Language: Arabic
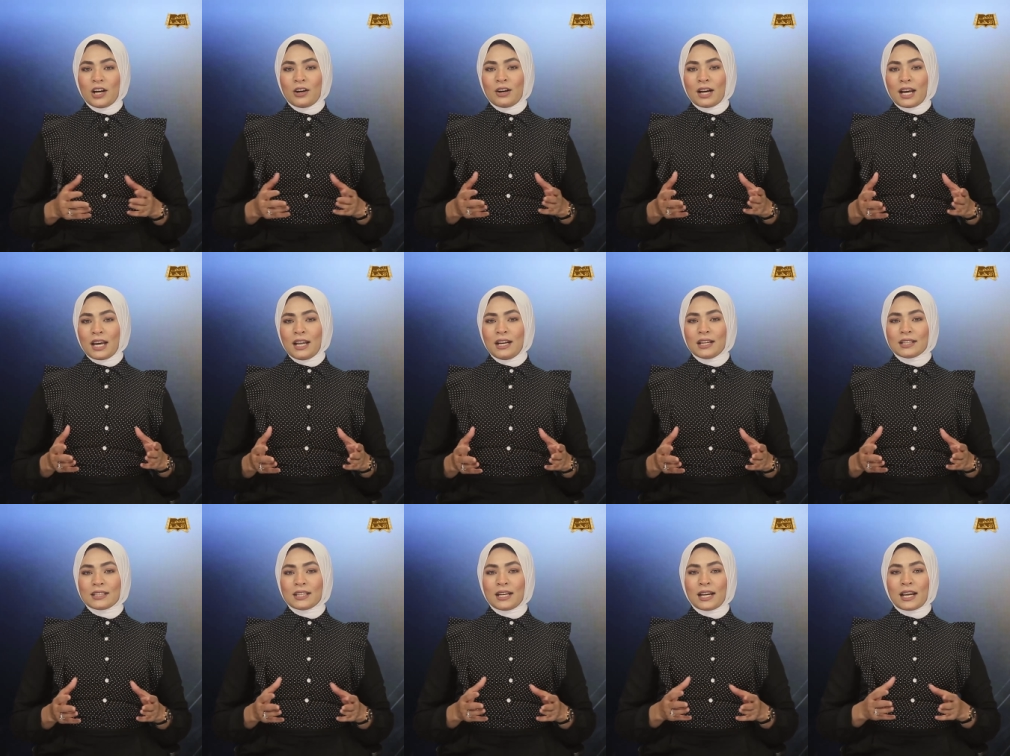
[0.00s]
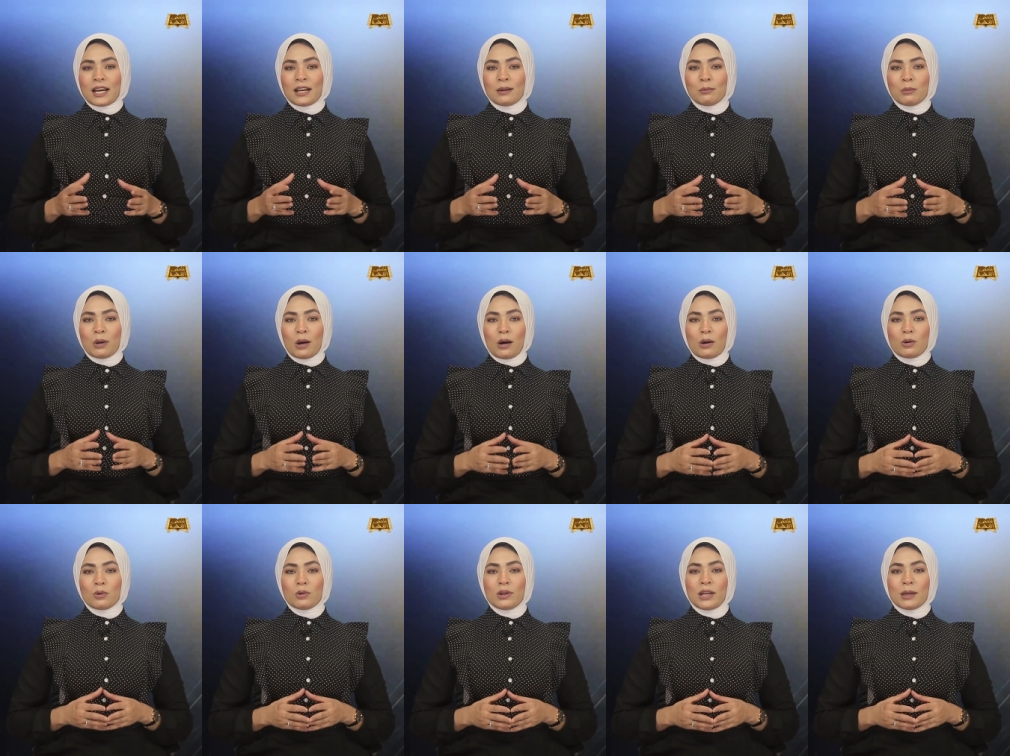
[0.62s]
وكانت تلك
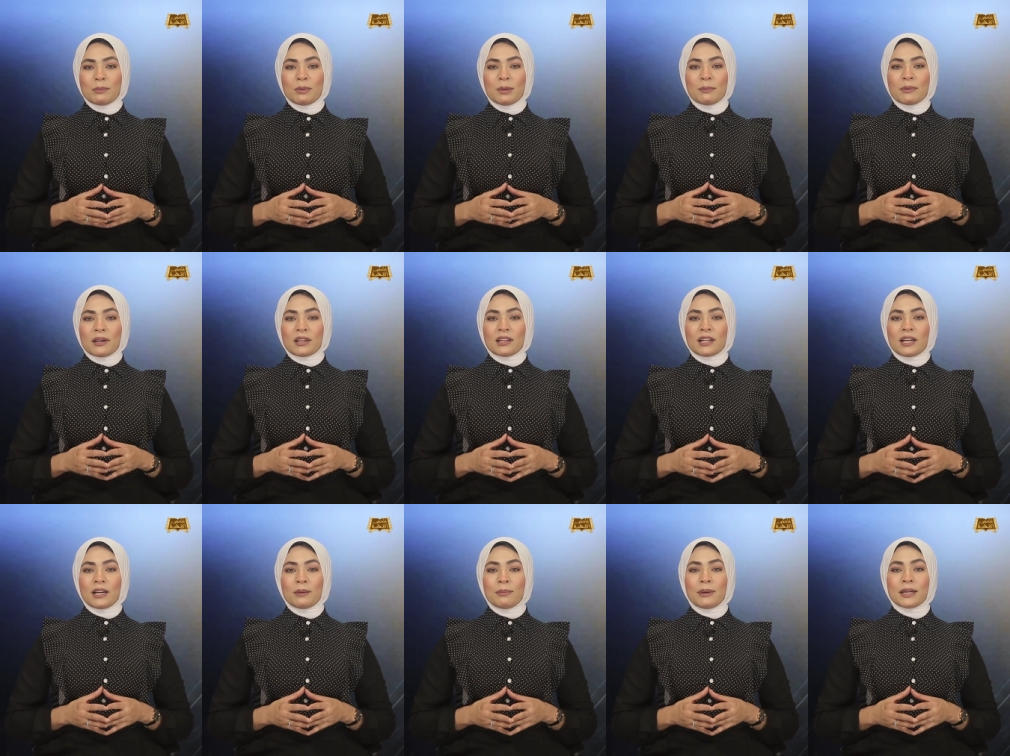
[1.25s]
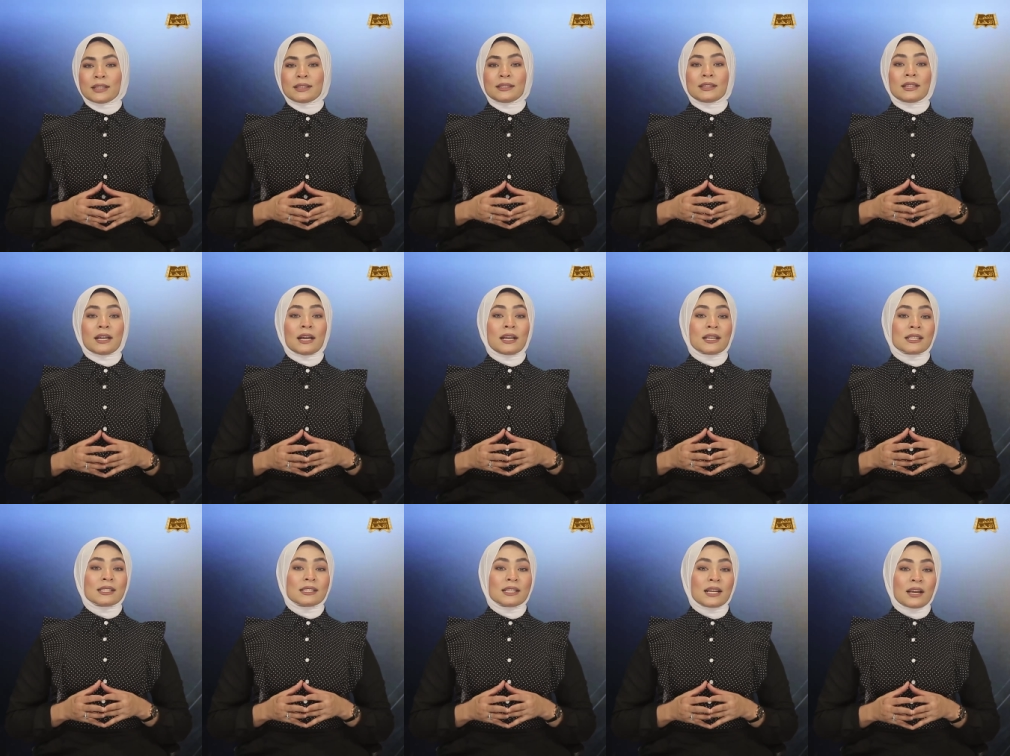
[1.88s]
المقولة بمثابة
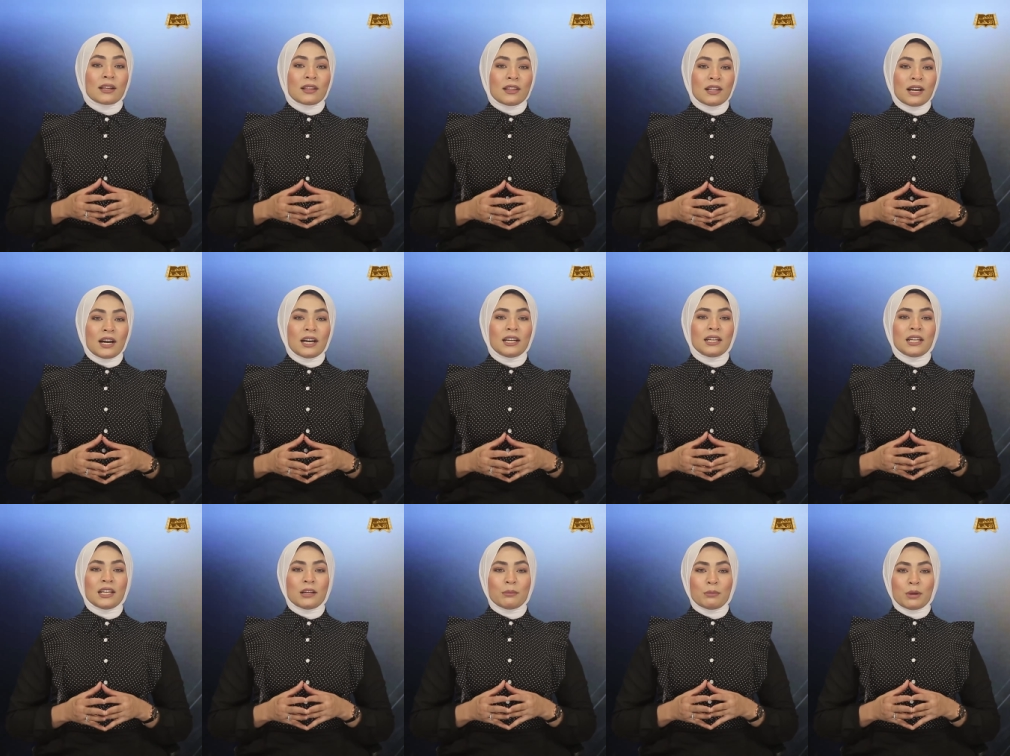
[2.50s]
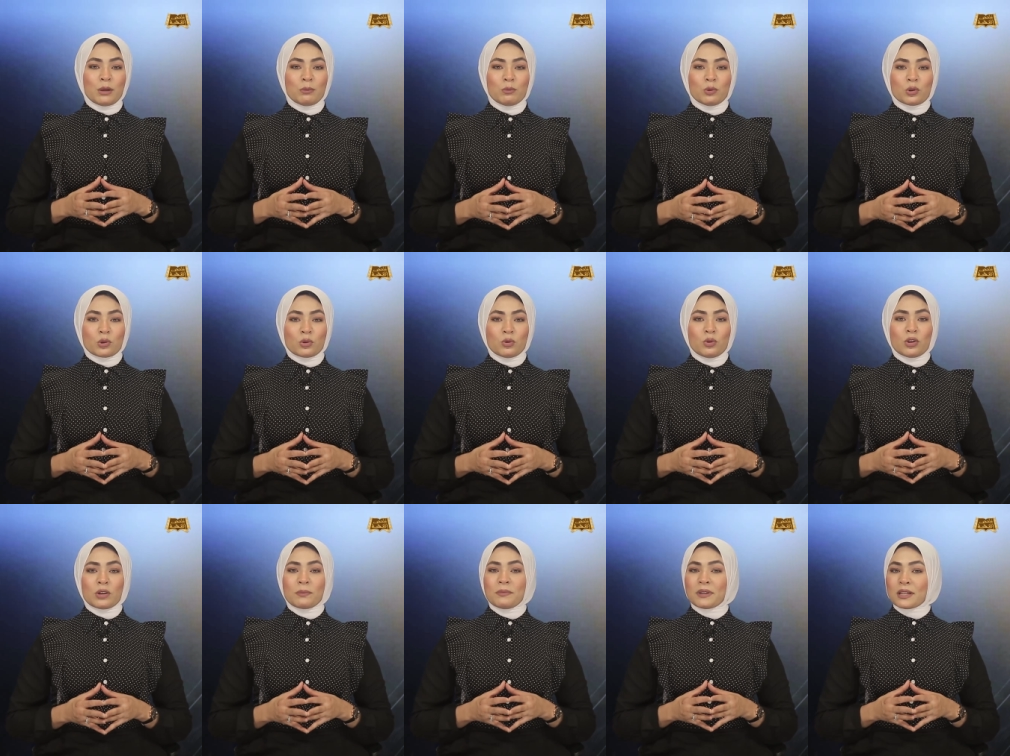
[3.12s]
استئذان
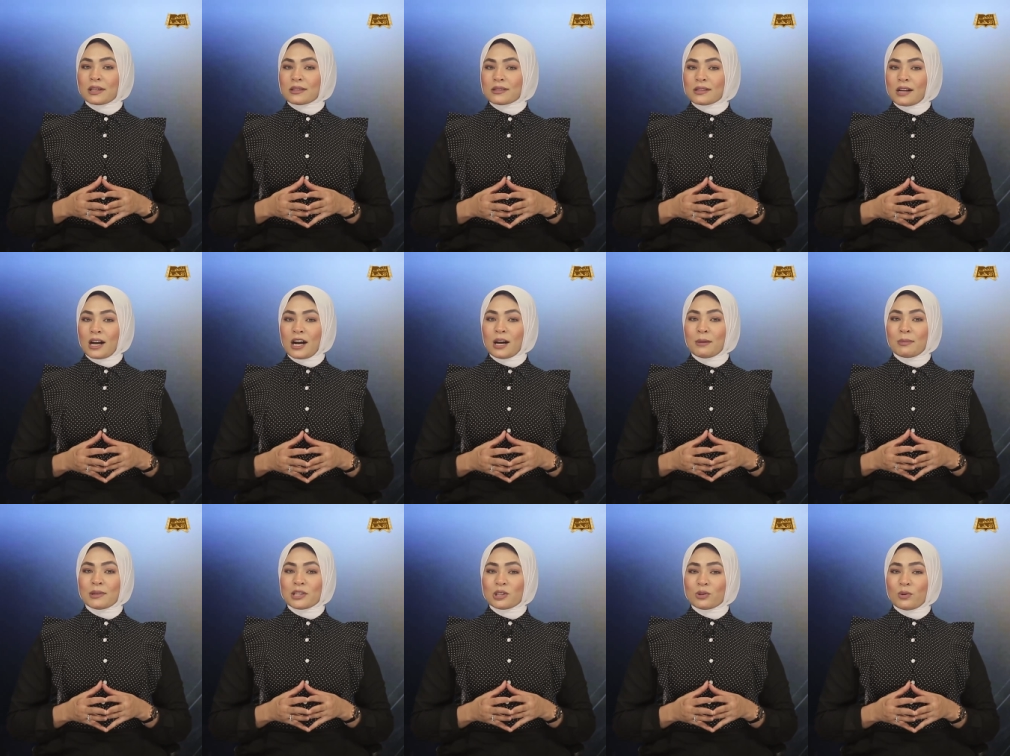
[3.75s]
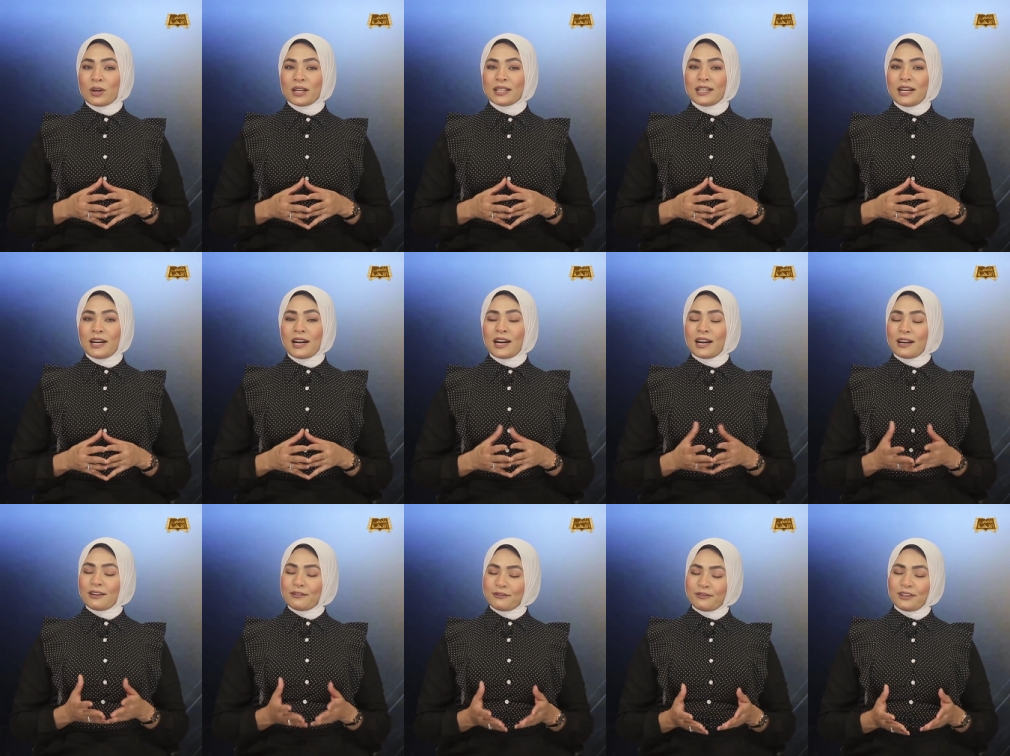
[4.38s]
بالمرور من الصحابة
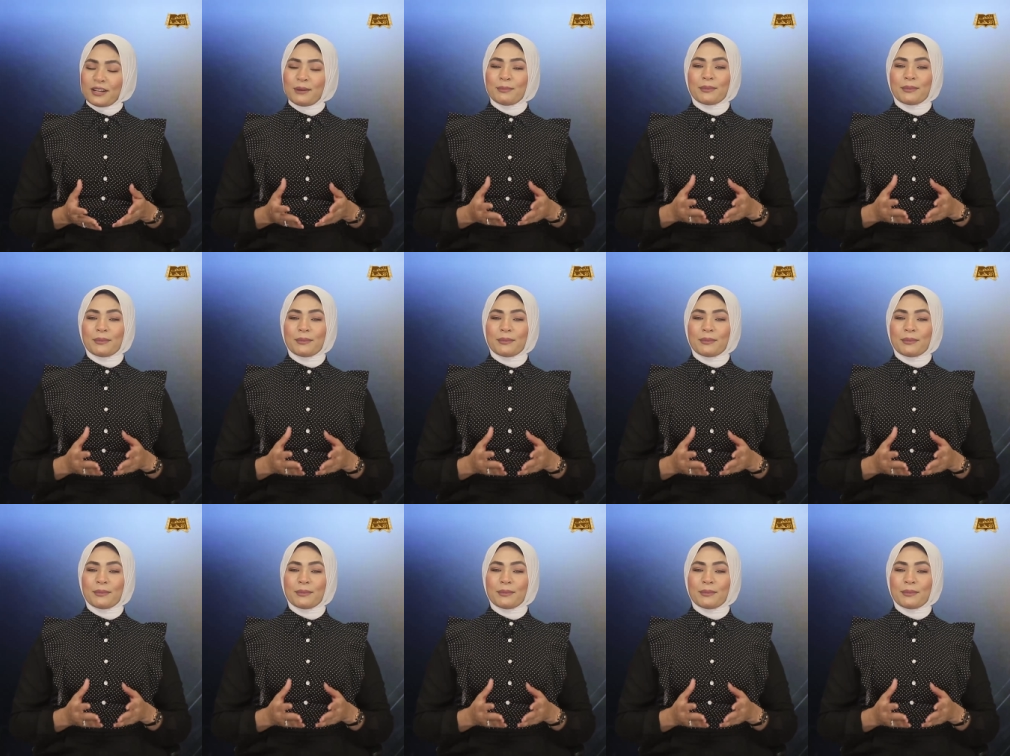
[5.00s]
الشهداء في